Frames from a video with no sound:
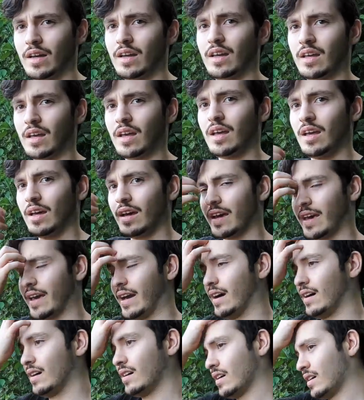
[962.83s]
Ja,
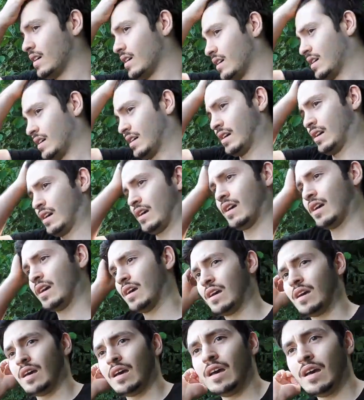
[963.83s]
ja, Ich denke, deswegen ist es aber auch
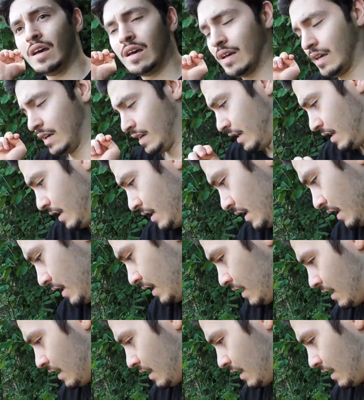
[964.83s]
so gut abgeschwert, weil